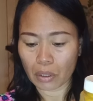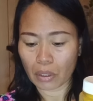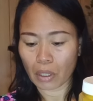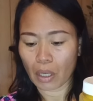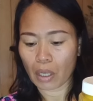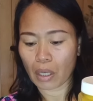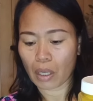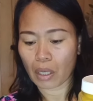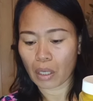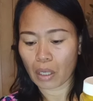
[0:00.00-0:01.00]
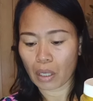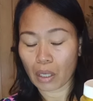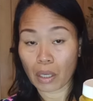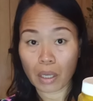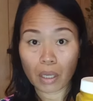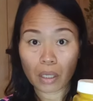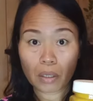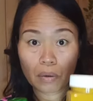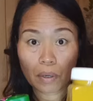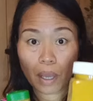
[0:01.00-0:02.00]
Okay?
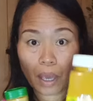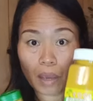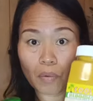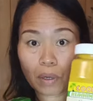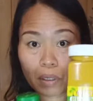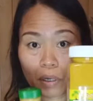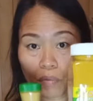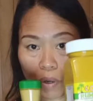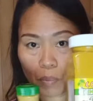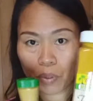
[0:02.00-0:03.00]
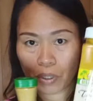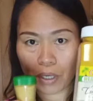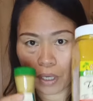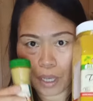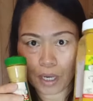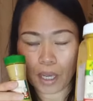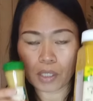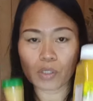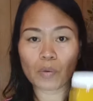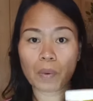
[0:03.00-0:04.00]
Okay, one and one part. Again,
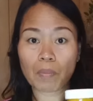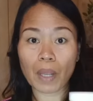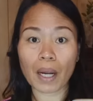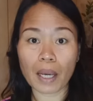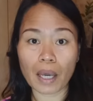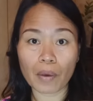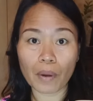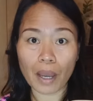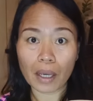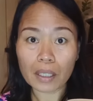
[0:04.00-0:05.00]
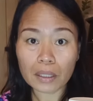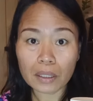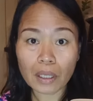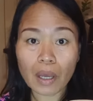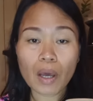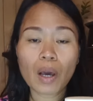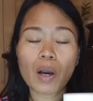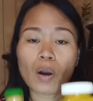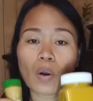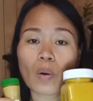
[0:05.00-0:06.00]
guys. So, pipili kayo, guys,
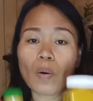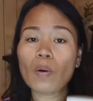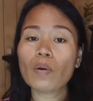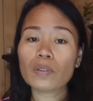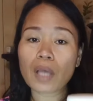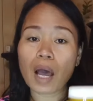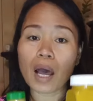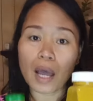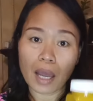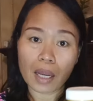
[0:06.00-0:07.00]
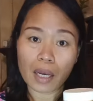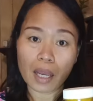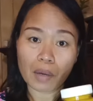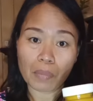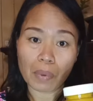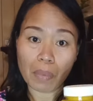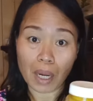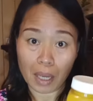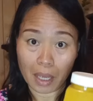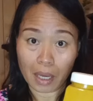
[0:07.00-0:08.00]
kung saan ang
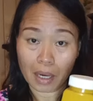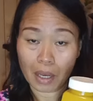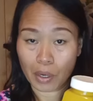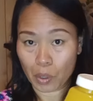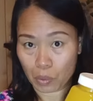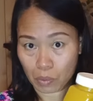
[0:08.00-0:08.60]
bibilihin ninyo.